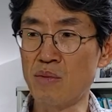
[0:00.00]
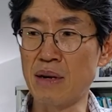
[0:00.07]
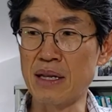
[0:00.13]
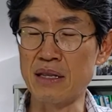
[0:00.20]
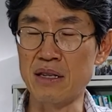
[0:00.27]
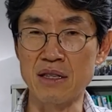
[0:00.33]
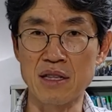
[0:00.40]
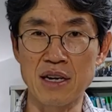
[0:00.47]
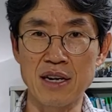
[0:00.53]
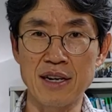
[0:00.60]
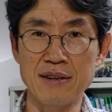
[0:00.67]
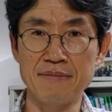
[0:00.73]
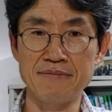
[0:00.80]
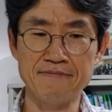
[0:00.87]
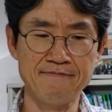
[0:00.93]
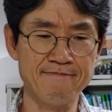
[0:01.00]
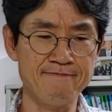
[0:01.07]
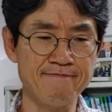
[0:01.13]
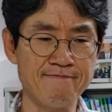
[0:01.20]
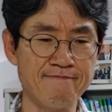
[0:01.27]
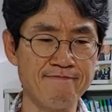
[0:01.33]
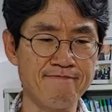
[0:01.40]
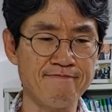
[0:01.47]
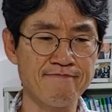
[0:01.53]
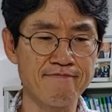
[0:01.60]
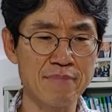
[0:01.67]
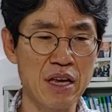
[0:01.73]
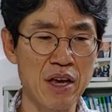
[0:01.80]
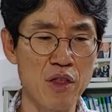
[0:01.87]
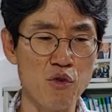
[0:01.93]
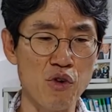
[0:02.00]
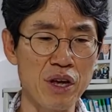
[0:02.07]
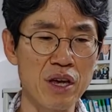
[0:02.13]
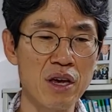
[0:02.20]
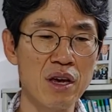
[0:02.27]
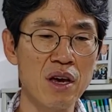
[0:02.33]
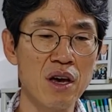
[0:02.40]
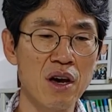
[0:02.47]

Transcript: 받는다. 음. 3. A